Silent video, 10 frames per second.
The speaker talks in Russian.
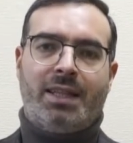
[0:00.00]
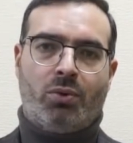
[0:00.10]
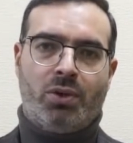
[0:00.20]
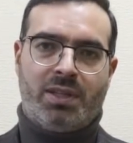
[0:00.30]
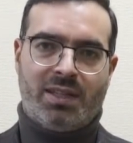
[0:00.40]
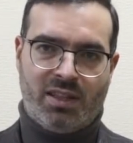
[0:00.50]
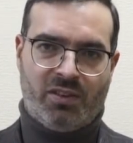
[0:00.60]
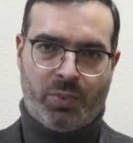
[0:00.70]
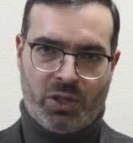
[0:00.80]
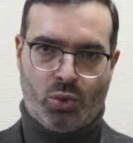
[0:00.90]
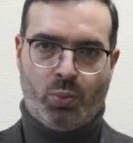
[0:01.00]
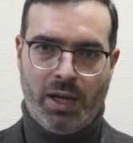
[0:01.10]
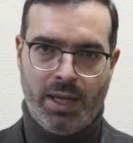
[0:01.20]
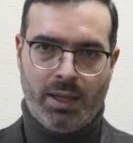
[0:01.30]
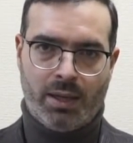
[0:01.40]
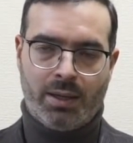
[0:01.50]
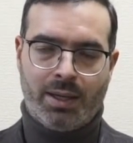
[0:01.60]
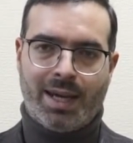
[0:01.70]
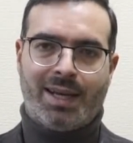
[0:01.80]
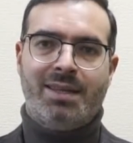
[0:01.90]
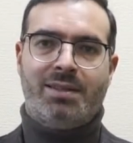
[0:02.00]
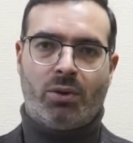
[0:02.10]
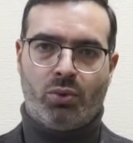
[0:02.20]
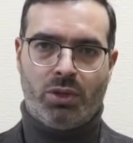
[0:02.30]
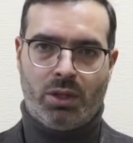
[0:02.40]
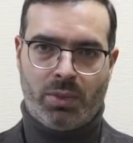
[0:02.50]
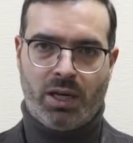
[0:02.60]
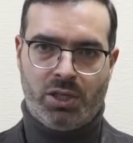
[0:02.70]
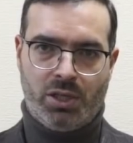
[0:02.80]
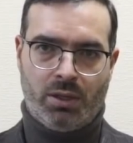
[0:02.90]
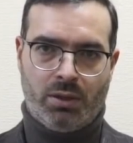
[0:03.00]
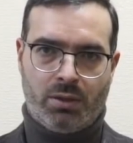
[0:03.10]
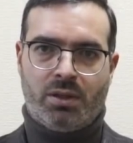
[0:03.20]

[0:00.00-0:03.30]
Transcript: такой состав преступления, как незаконное обогащение.